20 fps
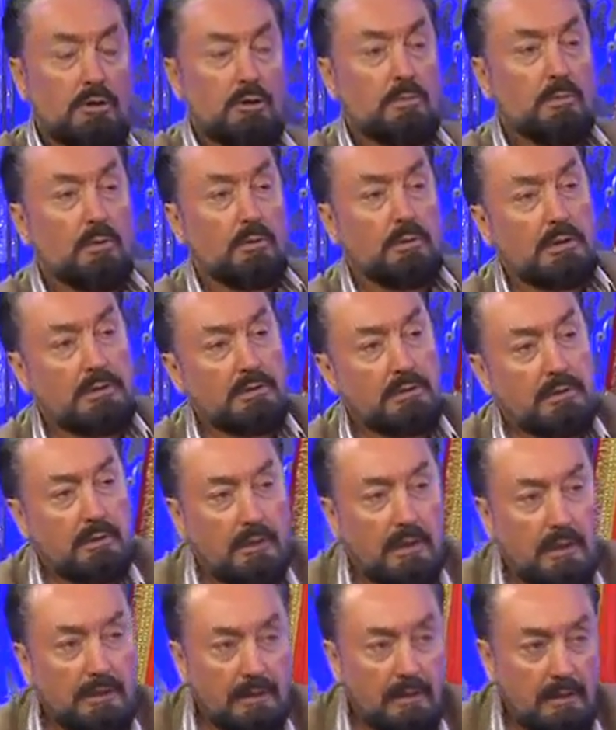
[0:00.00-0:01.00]
Hiçbir
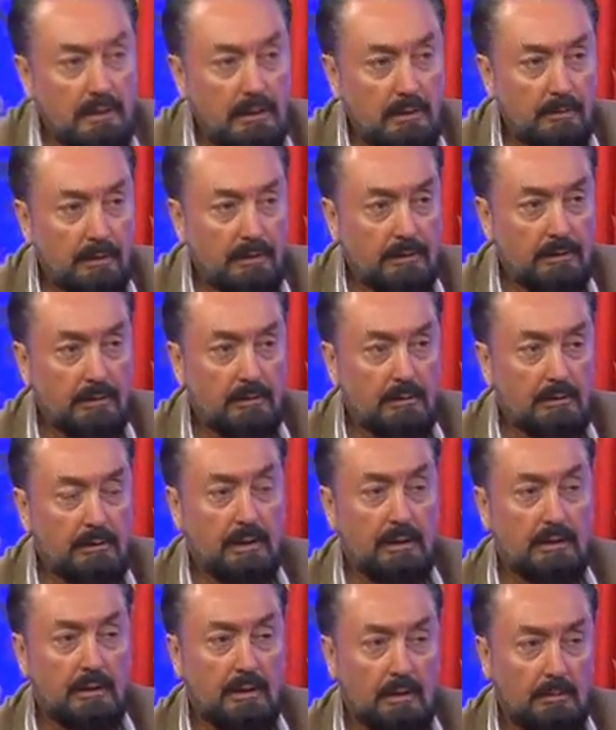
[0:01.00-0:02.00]
odasına daha girilemedi.
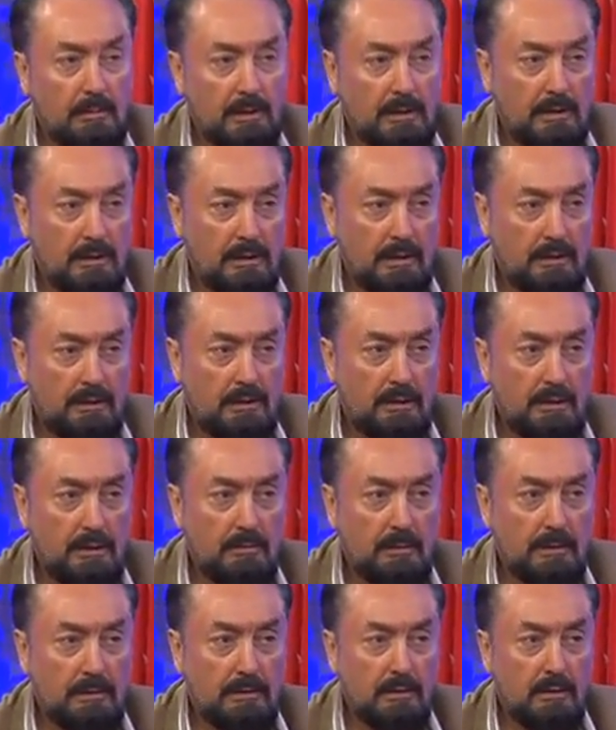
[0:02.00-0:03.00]
Diğer kameralara
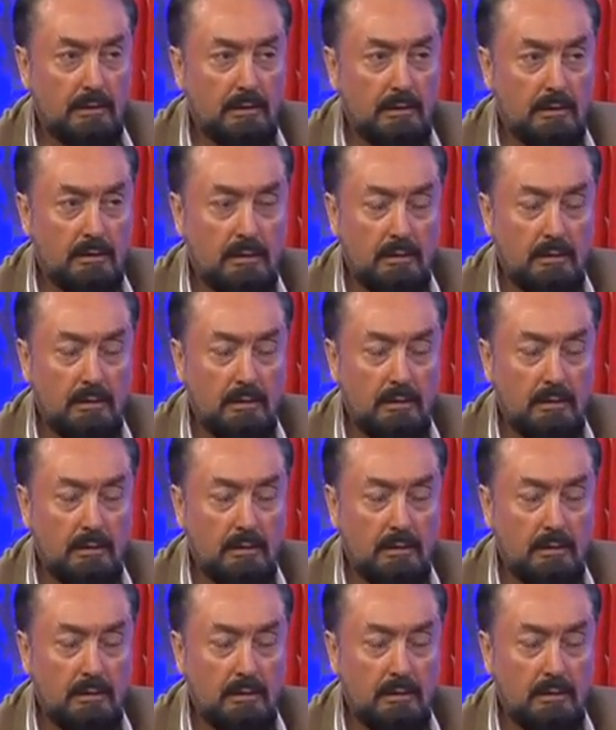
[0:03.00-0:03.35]
girilemedi.